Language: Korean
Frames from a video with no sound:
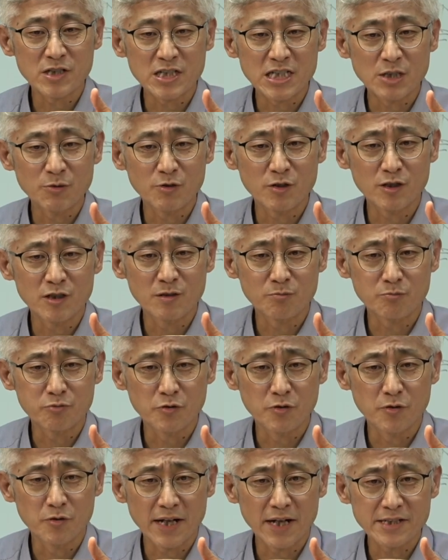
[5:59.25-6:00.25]
지위를
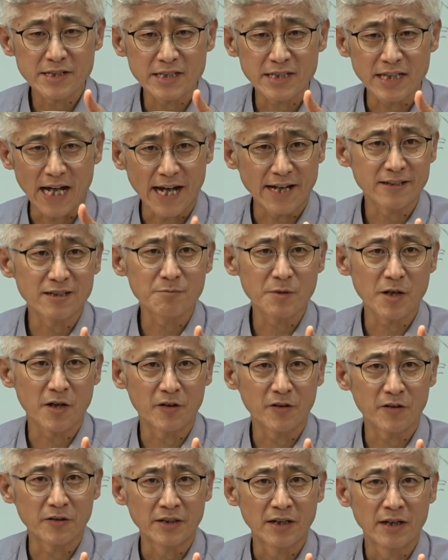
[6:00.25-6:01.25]
부여하지
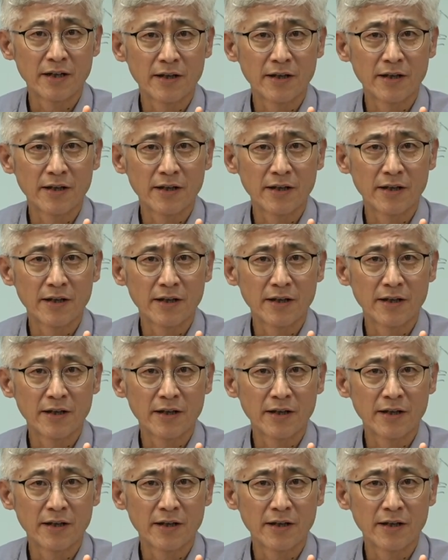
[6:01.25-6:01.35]
않으면